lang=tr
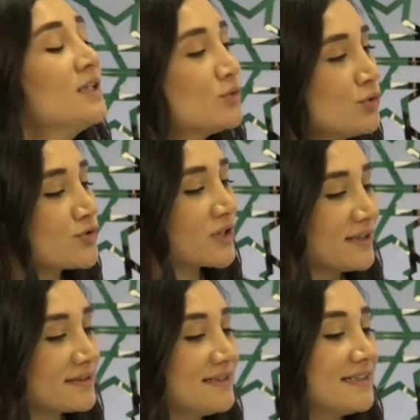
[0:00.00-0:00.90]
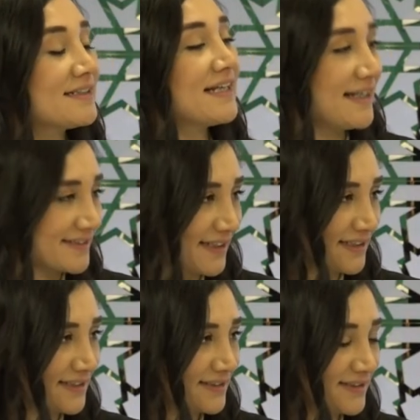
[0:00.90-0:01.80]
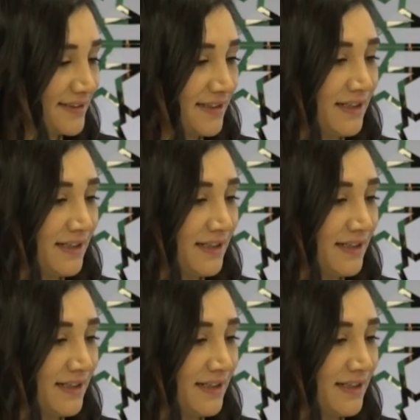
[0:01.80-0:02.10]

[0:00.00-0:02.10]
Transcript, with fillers: Türkçe dillerin en zenginidir.